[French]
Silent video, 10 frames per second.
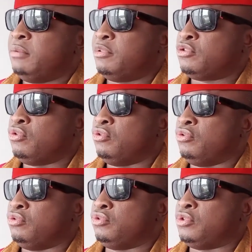Parce
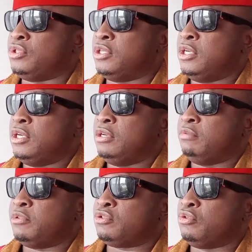que je,
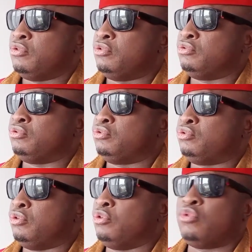parce que
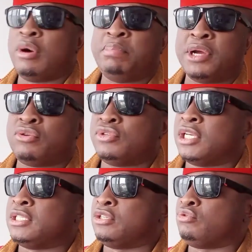je ne crois pas que
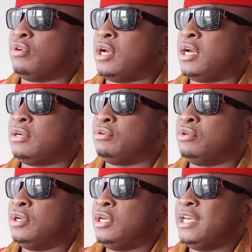cette
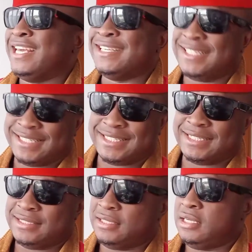histoire
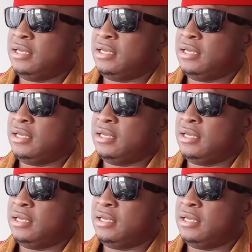existe.